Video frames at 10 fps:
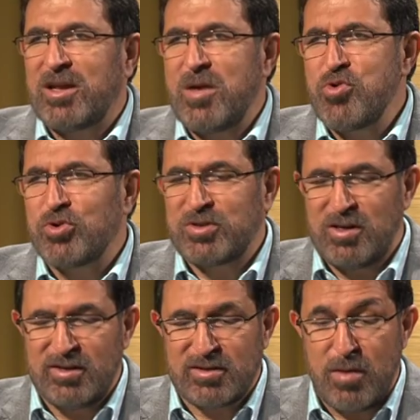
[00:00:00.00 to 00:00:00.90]
beklemiyoruz.
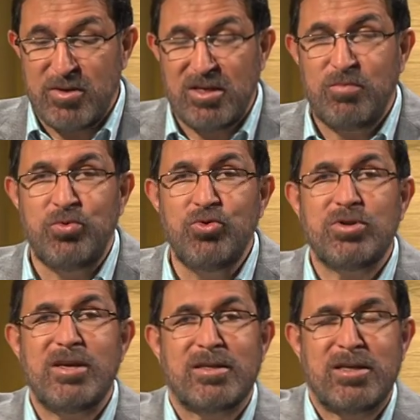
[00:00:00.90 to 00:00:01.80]
İsa evet. Mesih
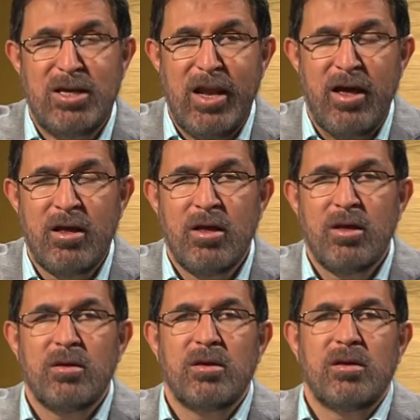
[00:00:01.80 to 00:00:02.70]
büyük yetkiyle
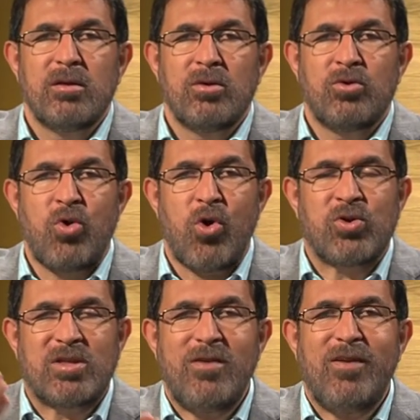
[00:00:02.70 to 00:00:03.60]
evet.
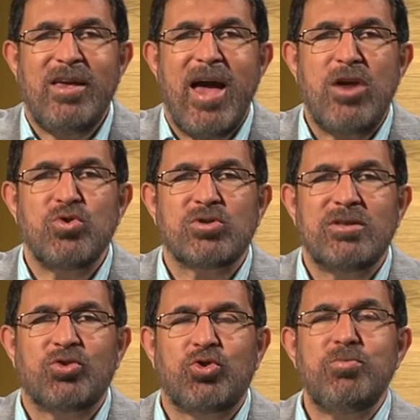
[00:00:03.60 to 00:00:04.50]
gökte ve
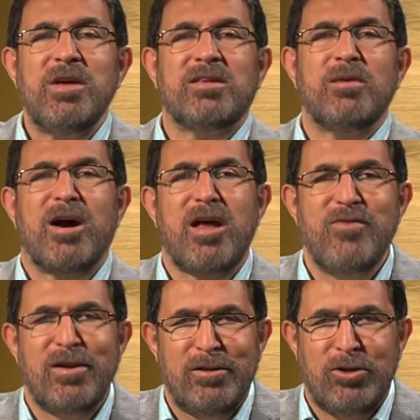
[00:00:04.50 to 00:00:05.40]
yeryüzünde tüm yetki
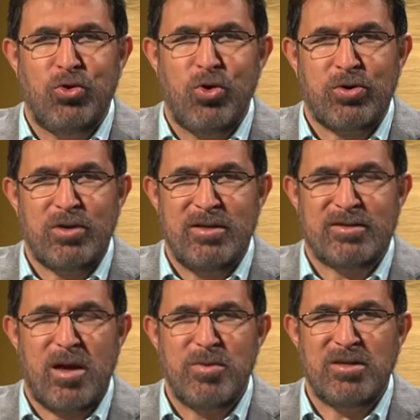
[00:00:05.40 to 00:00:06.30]
bana verildi diyor
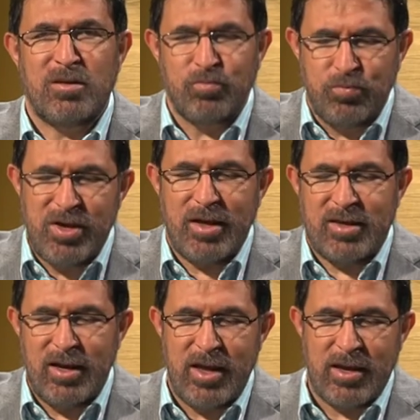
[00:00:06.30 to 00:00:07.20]
İsa Mesih. Bu
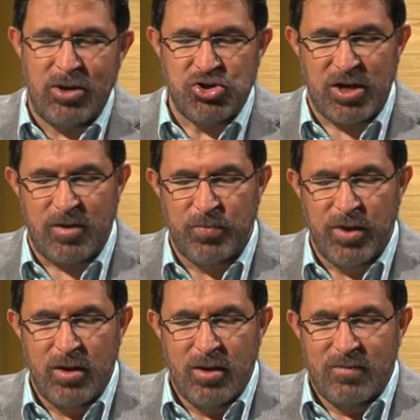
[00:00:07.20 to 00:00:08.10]
yetkiyle gelecek.
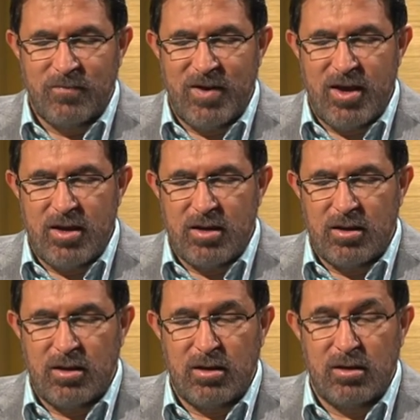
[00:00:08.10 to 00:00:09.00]
Ve
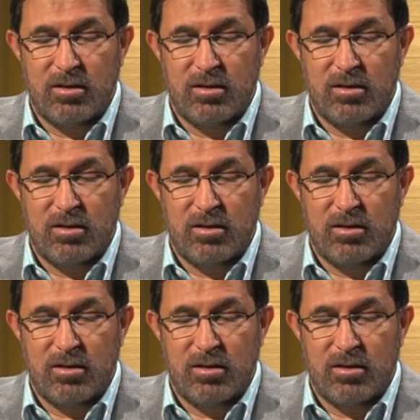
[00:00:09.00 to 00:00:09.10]
e,